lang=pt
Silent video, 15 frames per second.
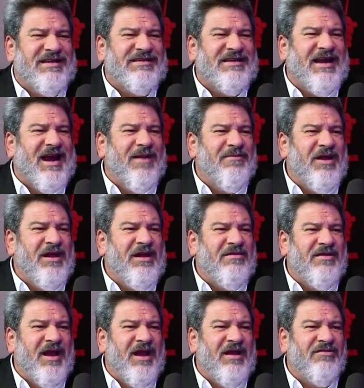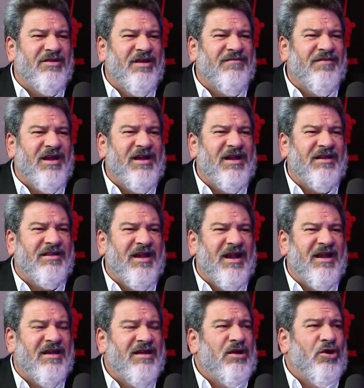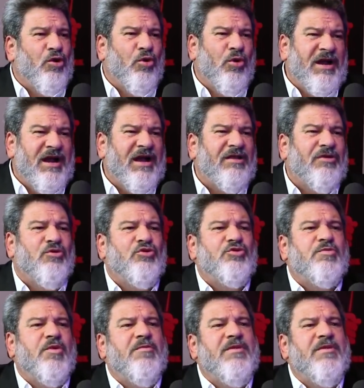esse caminho, né? Ele não deveria ter, olhando alguns